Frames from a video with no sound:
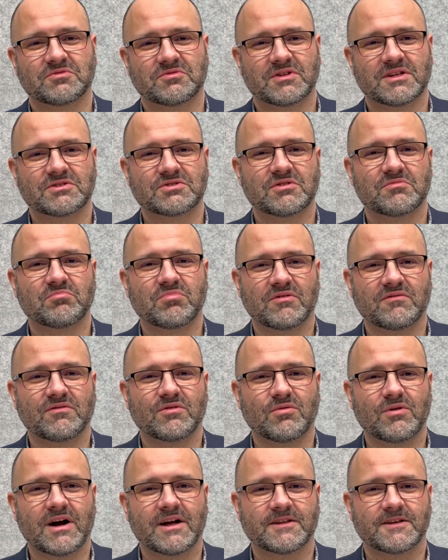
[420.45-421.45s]
to nasze
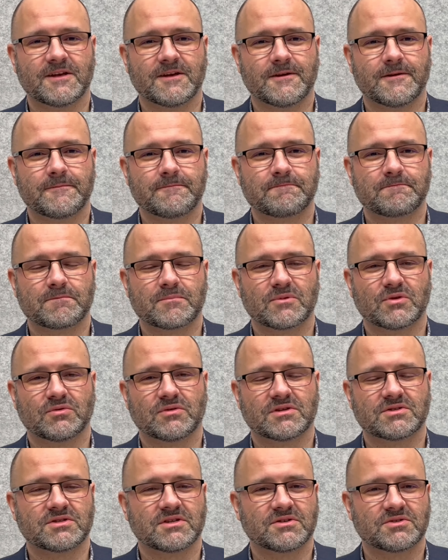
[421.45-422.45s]
powołanie, to
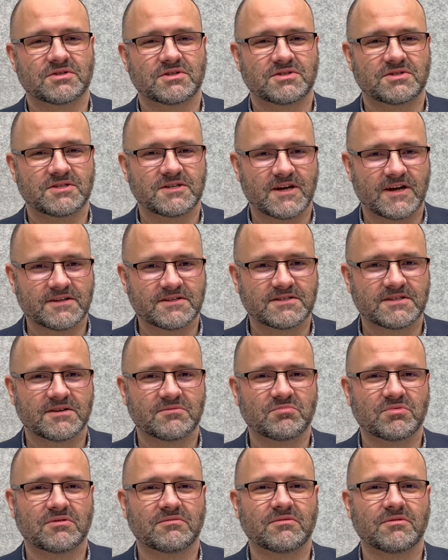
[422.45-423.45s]
nasze chrześcijańskie
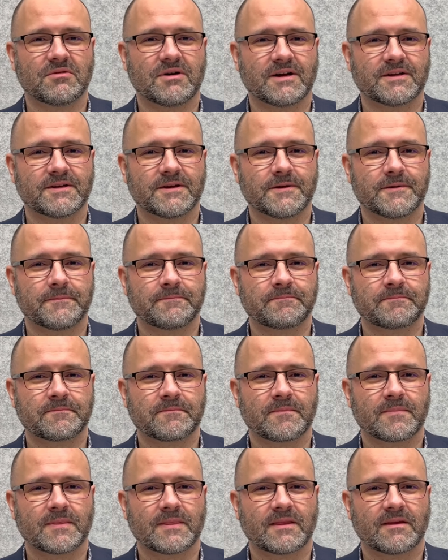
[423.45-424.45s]
powołanie,
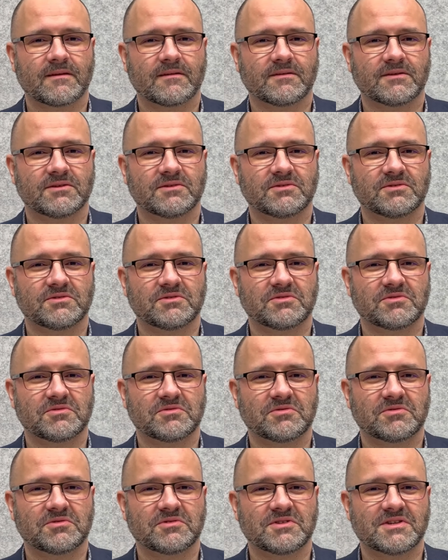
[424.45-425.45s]
Y,
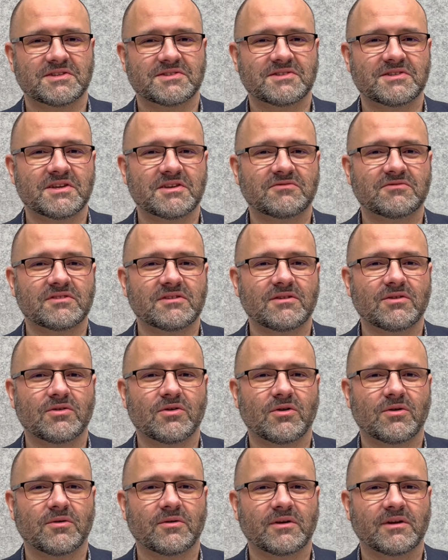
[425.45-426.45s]
jest nie
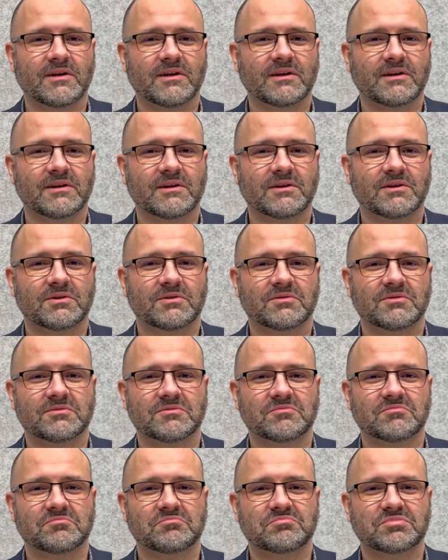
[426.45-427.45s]
tylko
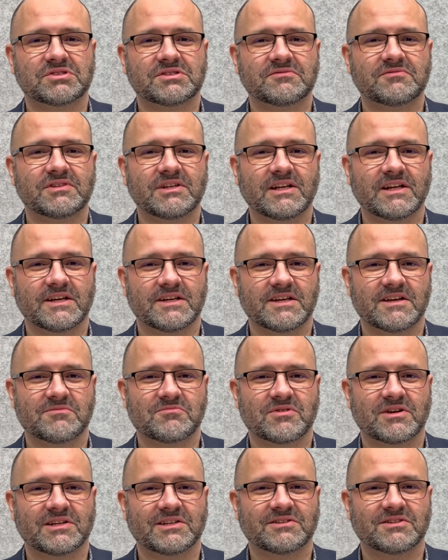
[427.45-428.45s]

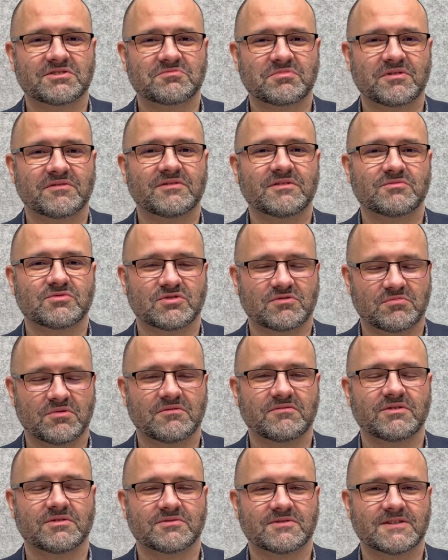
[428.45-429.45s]
przywilejem, ale też pewnym
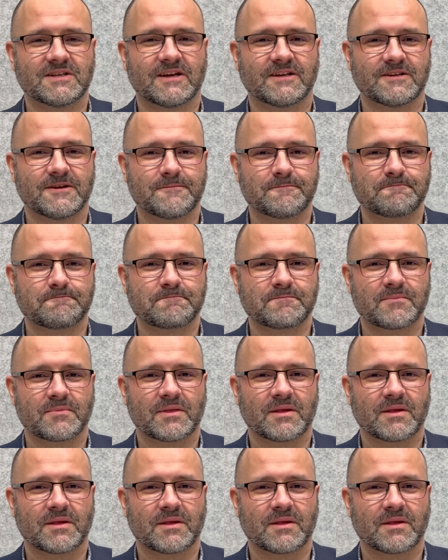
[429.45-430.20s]
zobowiązaniem,